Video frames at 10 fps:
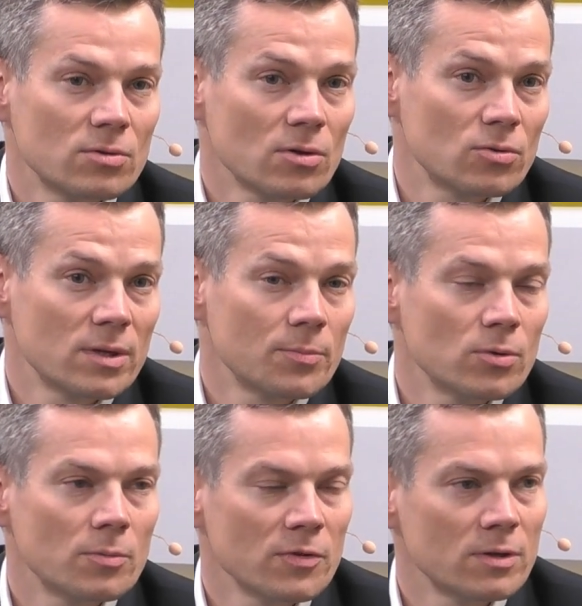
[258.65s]
o której
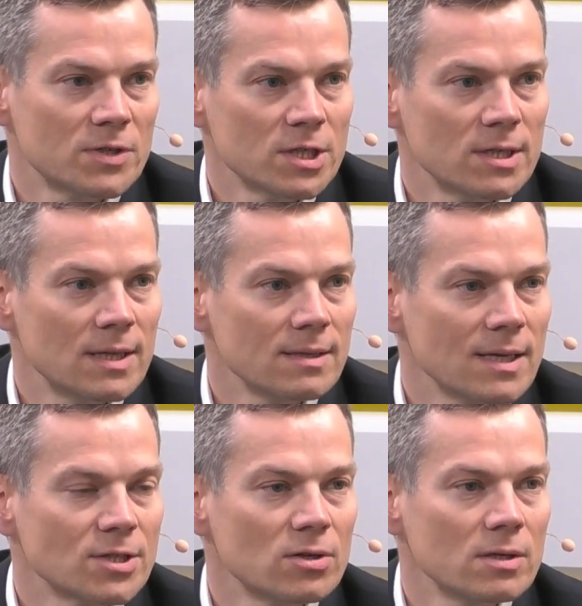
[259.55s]
było mówione wcześniej,
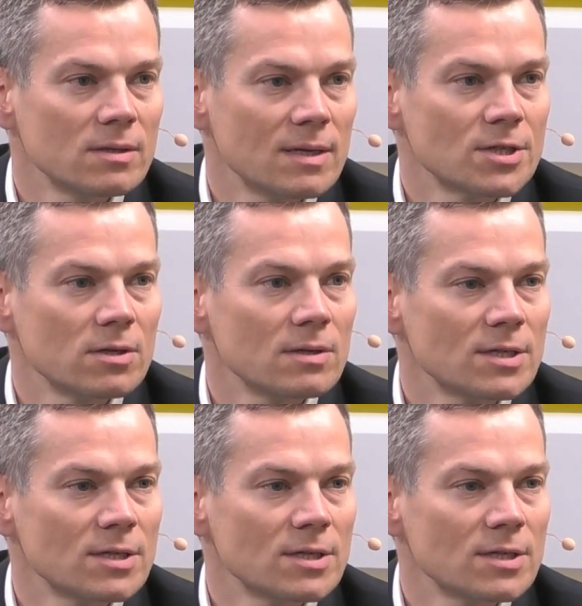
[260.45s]
dlaczego, nie, dlaczego,